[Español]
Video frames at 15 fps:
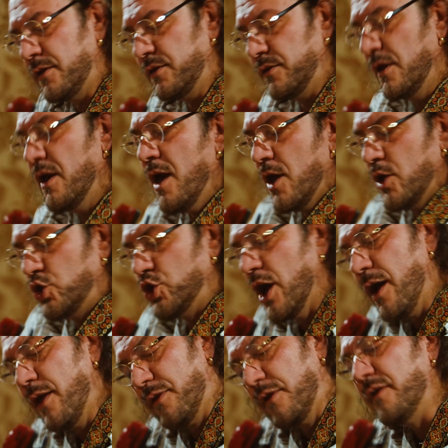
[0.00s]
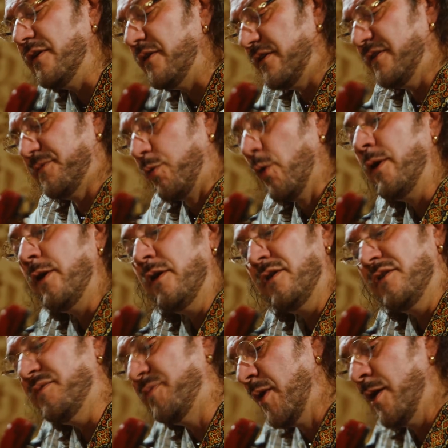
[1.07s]
y ya
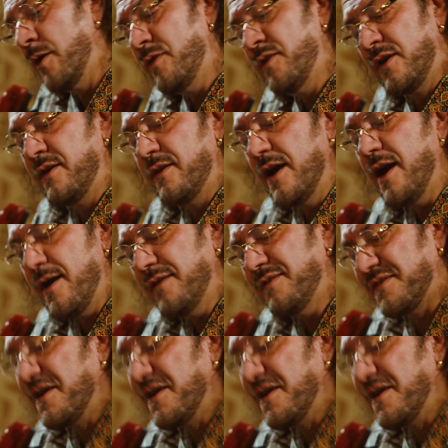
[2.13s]
después me dirás,